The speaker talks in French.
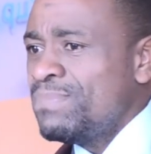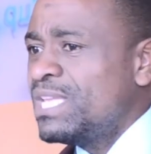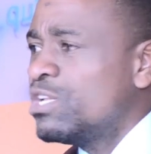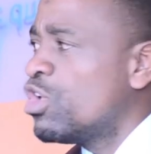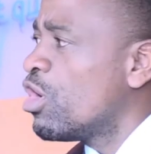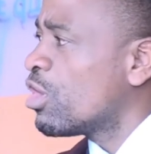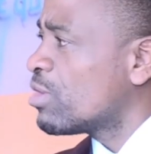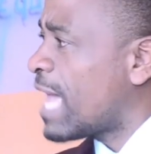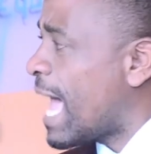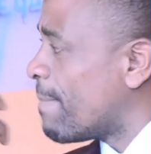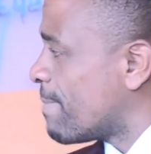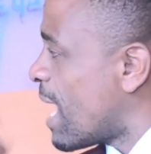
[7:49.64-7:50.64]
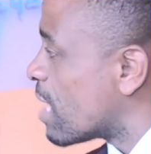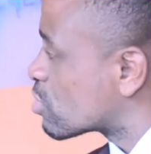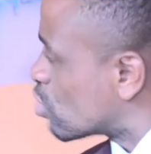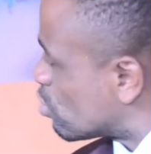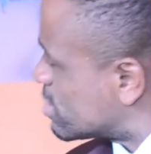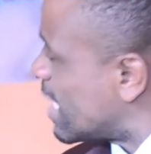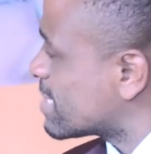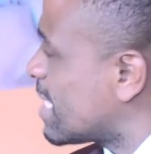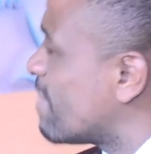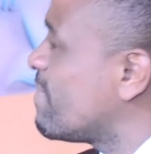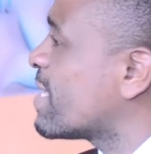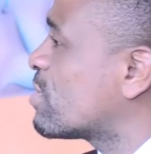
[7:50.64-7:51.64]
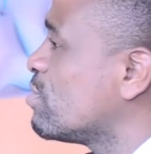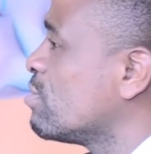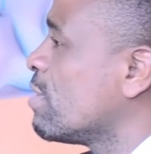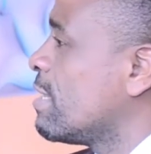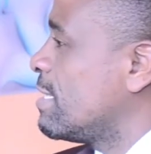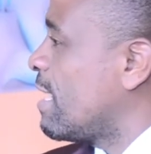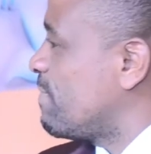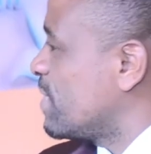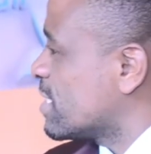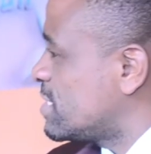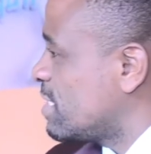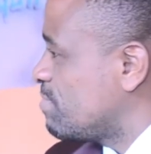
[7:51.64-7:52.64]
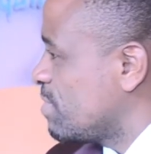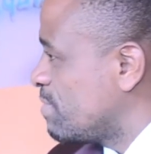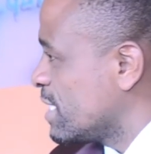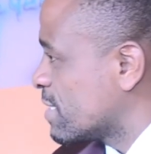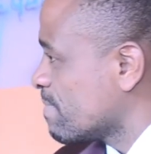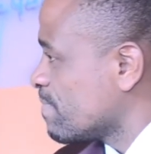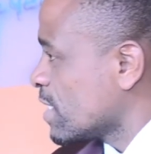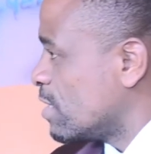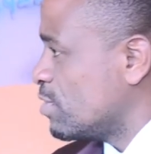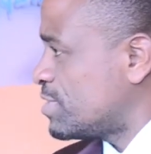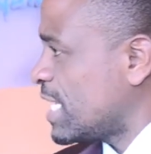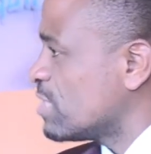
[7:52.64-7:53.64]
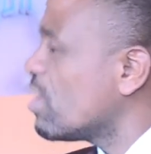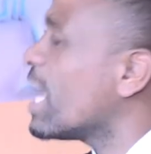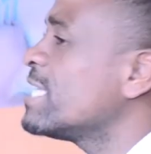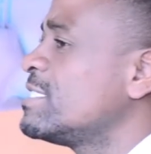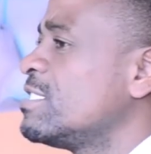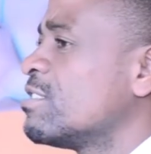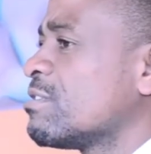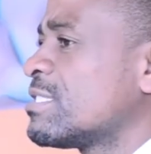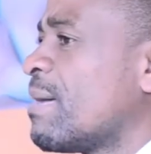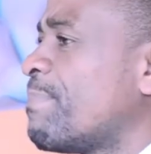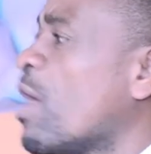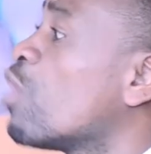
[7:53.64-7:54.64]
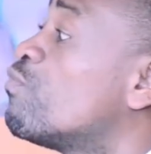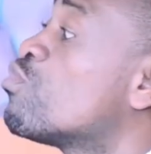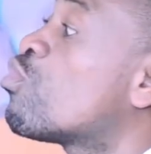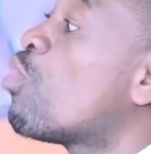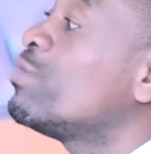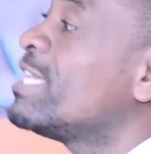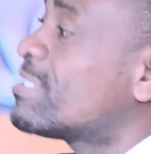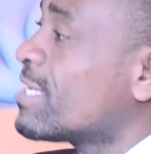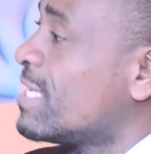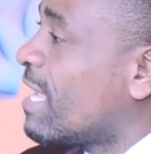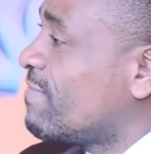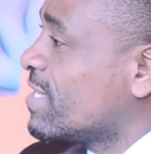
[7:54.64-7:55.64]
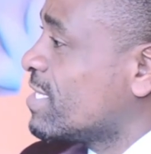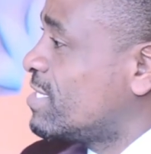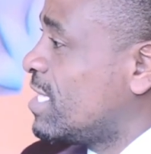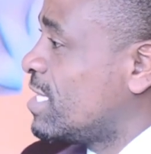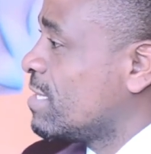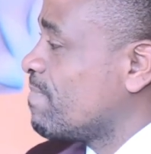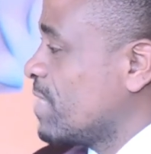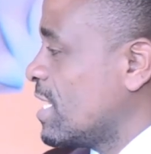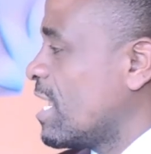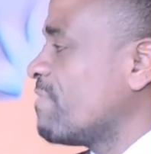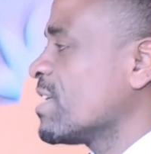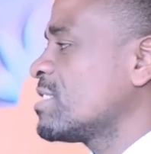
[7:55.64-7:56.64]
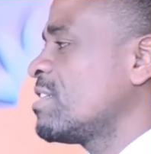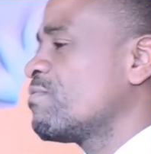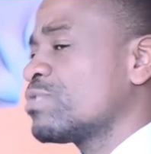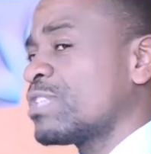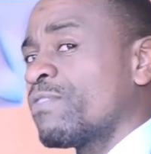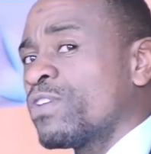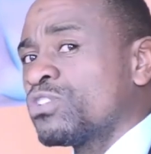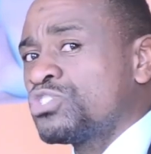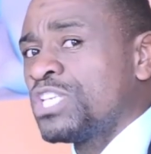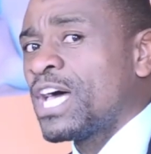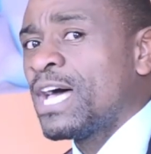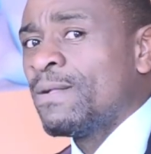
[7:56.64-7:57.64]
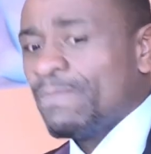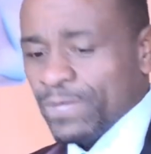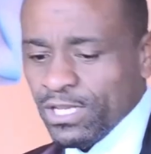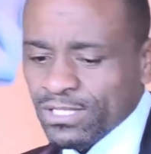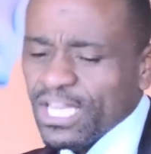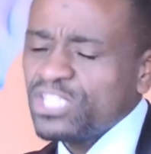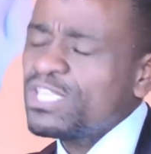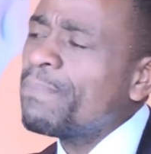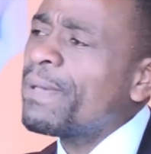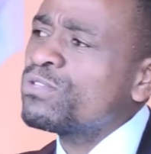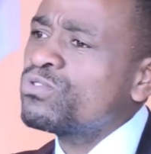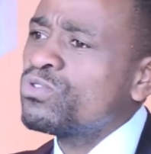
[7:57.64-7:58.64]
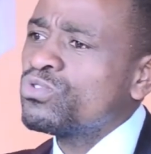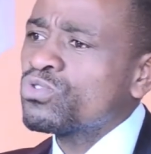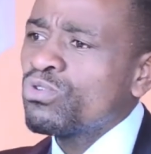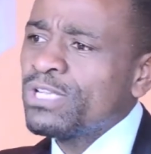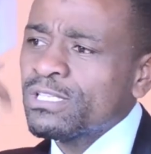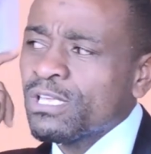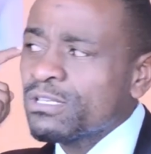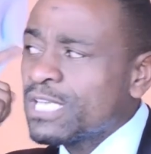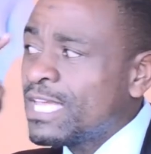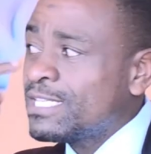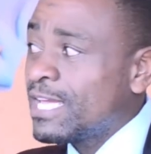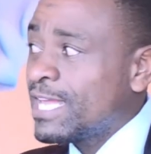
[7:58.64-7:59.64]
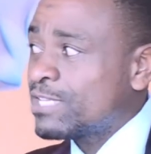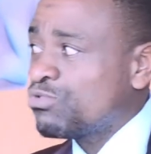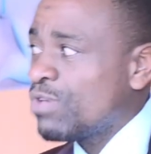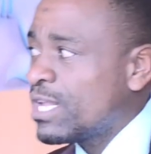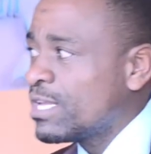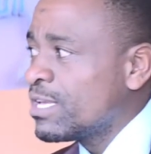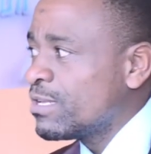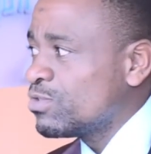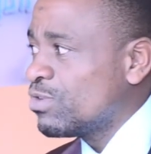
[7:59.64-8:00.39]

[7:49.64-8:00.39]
mis leur âme en contact avec euh, la ah. vérité biblique. Le Seigneur a dit dans sa parole, vous connaîtrez la vérité et la vérité vous affranchira. Hmm. Il ne s'agissait pas juste d'une connaissance intellectuelle